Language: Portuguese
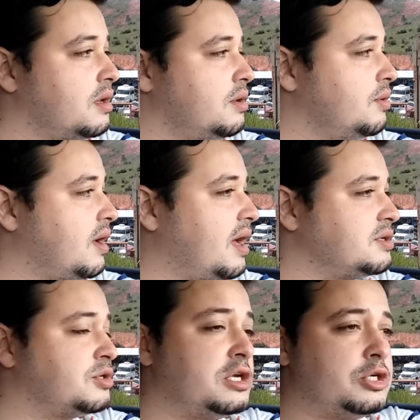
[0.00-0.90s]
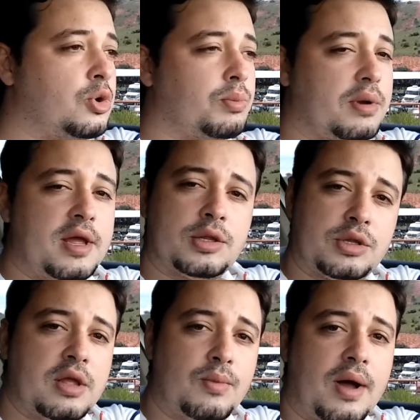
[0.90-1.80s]
que no caso seja completo,
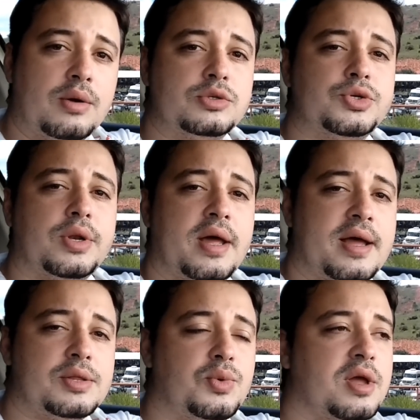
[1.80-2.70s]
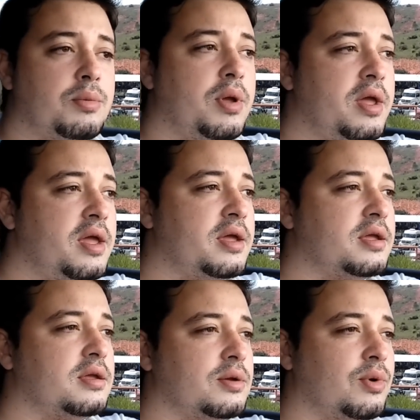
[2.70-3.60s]
tenha um ar condicionado, um
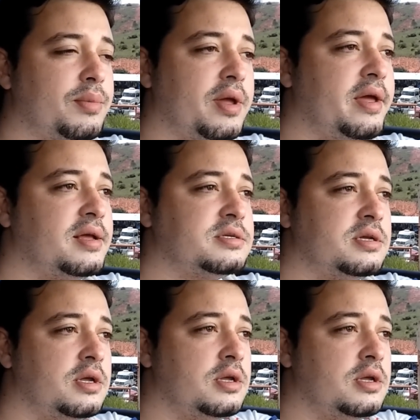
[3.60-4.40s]
airbag, um ABS.